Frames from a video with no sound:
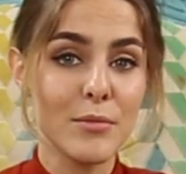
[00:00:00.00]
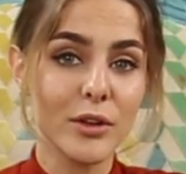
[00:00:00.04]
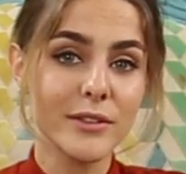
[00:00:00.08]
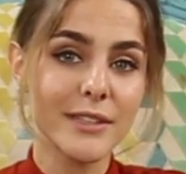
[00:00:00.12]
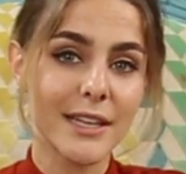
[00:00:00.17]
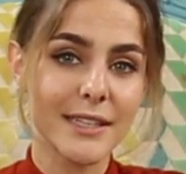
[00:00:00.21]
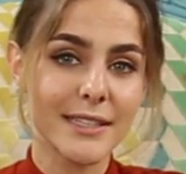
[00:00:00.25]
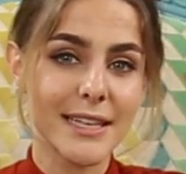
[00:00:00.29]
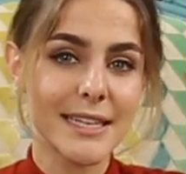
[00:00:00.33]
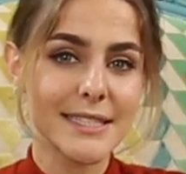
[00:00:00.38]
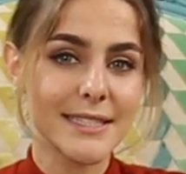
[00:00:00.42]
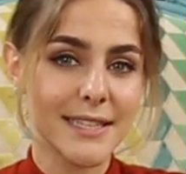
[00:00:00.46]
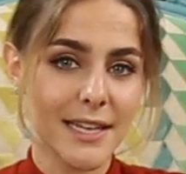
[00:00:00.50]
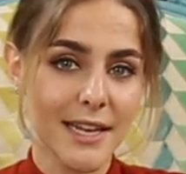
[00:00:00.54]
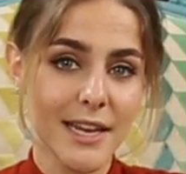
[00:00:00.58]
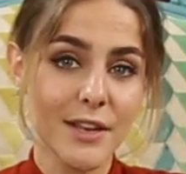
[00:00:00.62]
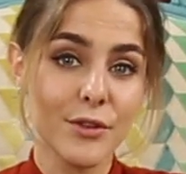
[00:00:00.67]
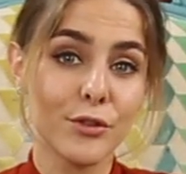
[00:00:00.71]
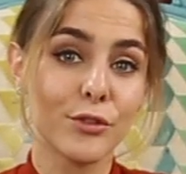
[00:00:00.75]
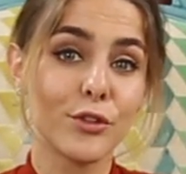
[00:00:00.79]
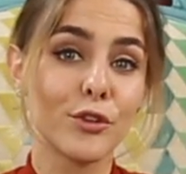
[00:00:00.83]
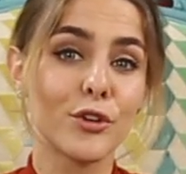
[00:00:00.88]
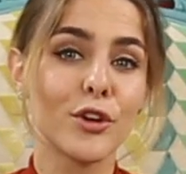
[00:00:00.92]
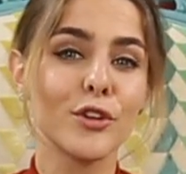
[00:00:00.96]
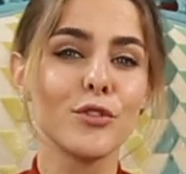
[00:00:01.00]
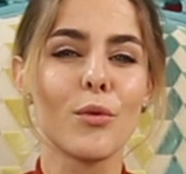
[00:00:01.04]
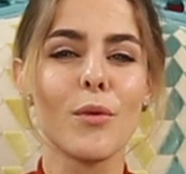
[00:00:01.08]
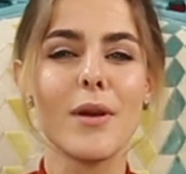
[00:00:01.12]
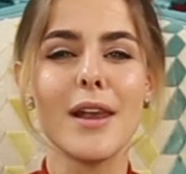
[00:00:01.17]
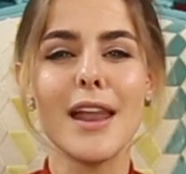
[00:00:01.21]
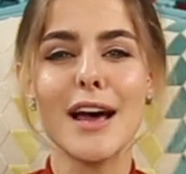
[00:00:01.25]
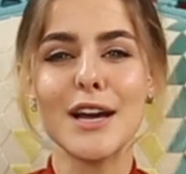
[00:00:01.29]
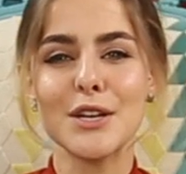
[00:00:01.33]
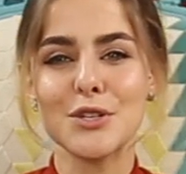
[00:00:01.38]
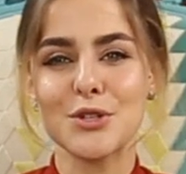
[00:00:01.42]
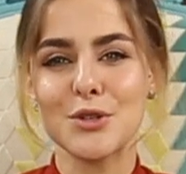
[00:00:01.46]
mort d'Ada, ces lignes de code ont
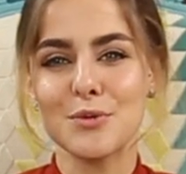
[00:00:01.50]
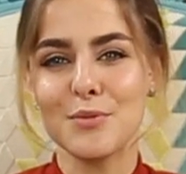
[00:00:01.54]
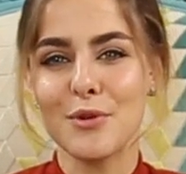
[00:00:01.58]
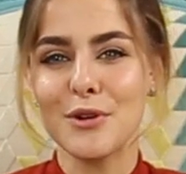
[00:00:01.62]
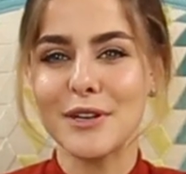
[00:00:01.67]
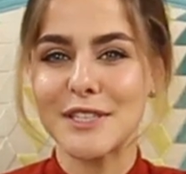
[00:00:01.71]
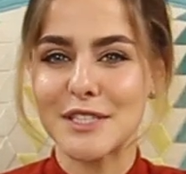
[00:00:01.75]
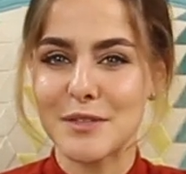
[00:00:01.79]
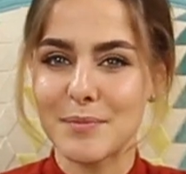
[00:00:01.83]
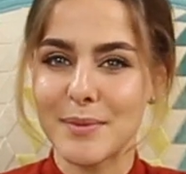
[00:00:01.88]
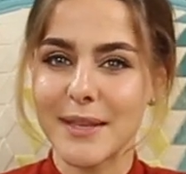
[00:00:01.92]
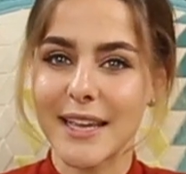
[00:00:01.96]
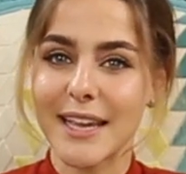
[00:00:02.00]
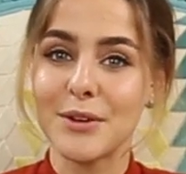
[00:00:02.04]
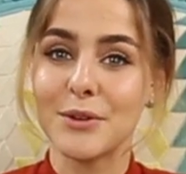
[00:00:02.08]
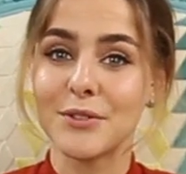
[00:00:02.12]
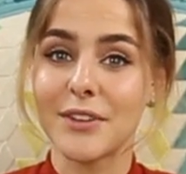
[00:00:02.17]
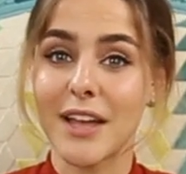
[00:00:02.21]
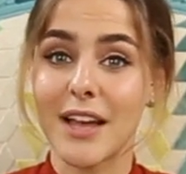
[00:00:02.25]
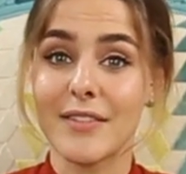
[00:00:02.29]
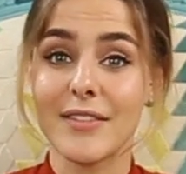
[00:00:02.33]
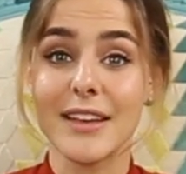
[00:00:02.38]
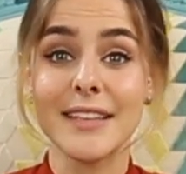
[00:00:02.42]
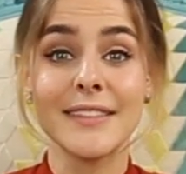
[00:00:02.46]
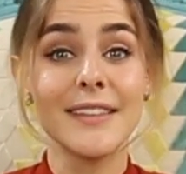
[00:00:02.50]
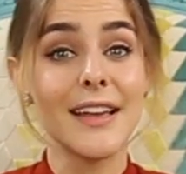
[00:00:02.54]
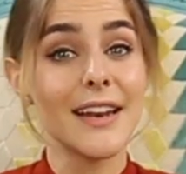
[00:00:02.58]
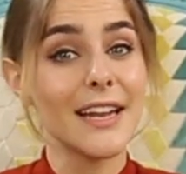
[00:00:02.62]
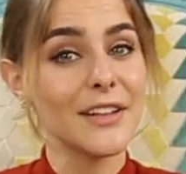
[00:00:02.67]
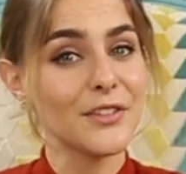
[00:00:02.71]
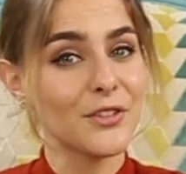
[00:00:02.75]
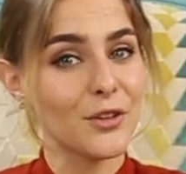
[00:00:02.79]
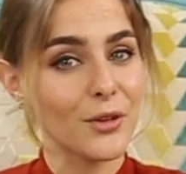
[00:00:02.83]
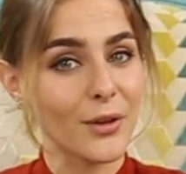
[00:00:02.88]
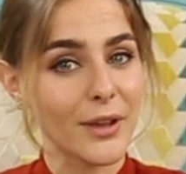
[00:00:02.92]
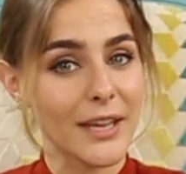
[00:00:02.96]
largement inspiré le travail
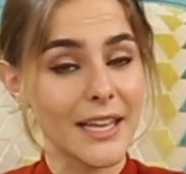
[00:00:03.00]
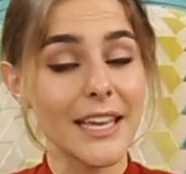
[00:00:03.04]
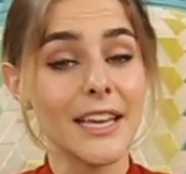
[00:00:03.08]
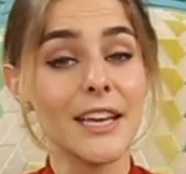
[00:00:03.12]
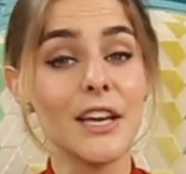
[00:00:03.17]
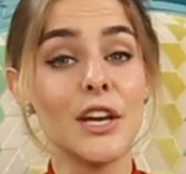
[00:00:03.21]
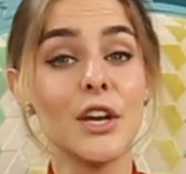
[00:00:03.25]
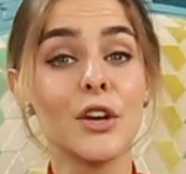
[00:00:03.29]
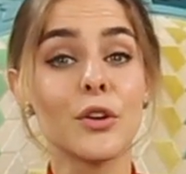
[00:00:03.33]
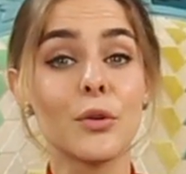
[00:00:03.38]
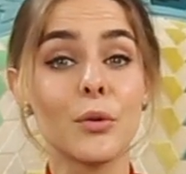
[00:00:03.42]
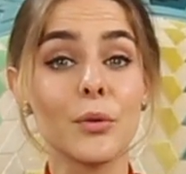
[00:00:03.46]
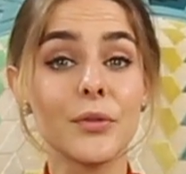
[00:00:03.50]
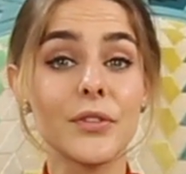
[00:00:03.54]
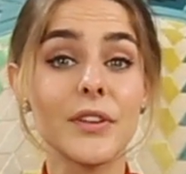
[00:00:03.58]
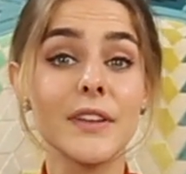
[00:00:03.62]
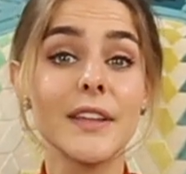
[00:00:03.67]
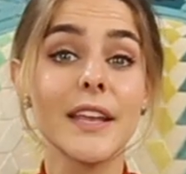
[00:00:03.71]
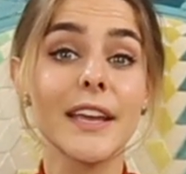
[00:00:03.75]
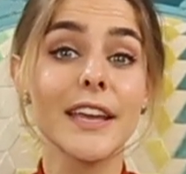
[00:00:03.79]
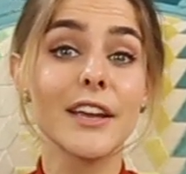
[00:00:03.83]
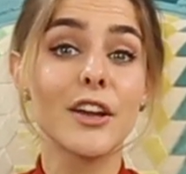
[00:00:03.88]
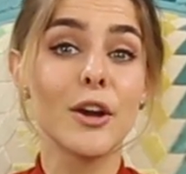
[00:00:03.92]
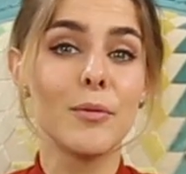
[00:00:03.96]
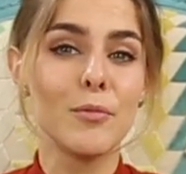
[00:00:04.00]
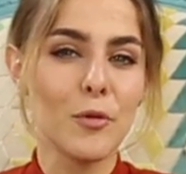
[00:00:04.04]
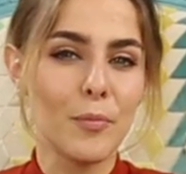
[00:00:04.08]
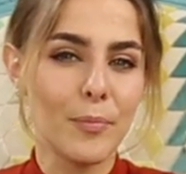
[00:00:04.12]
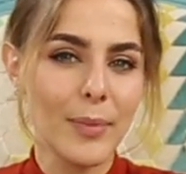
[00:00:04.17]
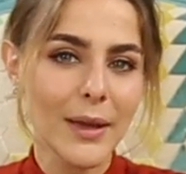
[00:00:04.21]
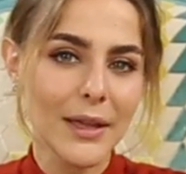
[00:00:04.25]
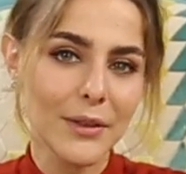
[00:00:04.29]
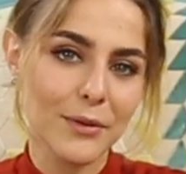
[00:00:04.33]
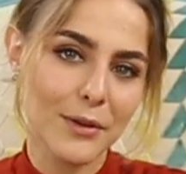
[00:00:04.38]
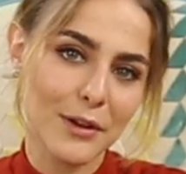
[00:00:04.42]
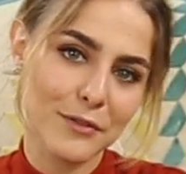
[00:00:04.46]
d'Alan Turing, considéré comme le
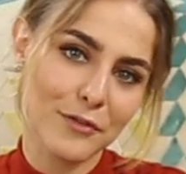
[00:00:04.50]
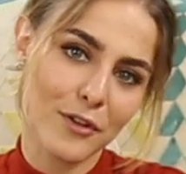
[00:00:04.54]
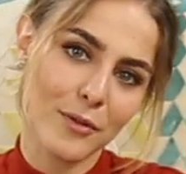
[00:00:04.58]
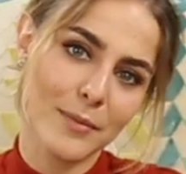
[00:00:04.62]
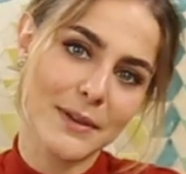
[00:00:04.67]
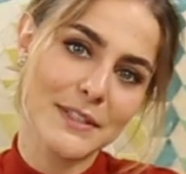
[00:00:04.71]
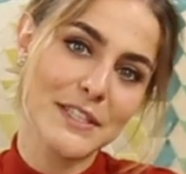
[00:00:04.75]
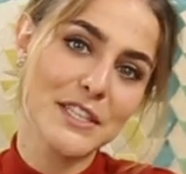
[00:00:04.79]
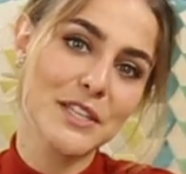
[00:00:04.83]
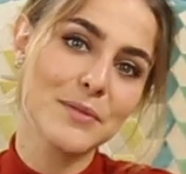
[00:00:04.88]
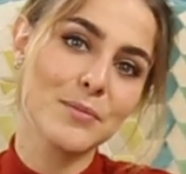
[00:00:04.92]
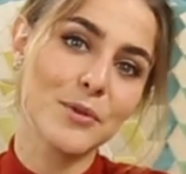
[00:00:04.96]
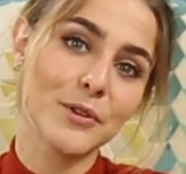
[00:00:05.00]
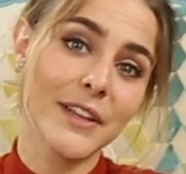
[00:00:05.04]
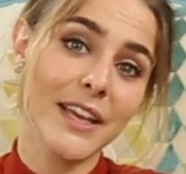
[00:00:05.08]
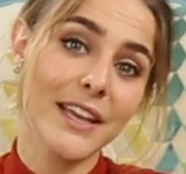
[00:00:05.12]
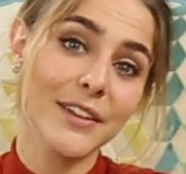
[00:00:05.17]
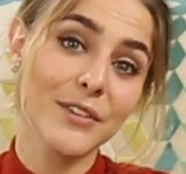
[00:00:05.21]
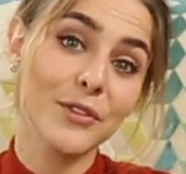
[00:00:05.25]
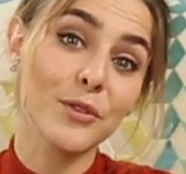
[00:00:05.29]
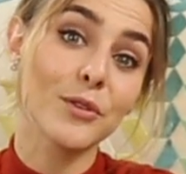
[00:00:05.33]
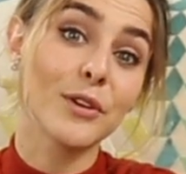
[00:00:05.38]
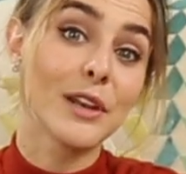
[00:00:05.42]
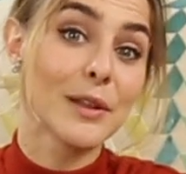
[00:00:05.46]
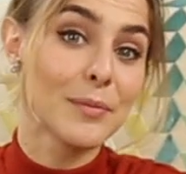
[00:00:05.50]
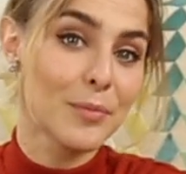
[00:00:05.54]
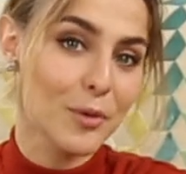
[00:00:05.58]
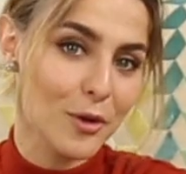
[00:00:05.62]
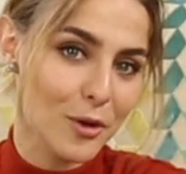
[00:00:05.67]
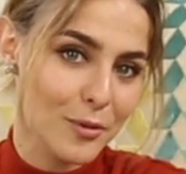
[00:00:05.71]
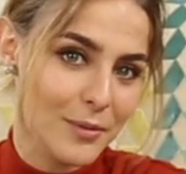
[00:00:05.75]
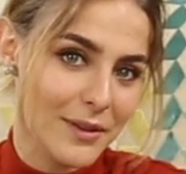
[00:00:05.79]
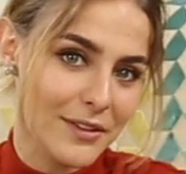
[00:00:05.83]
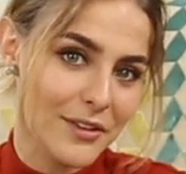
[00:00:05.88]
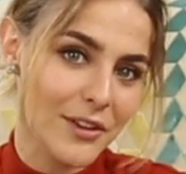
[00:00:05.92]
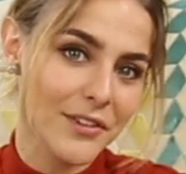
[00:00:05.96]
père de l'informatique moderne sur les
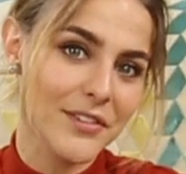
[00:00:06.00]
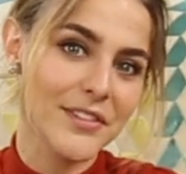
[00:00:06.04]
premiers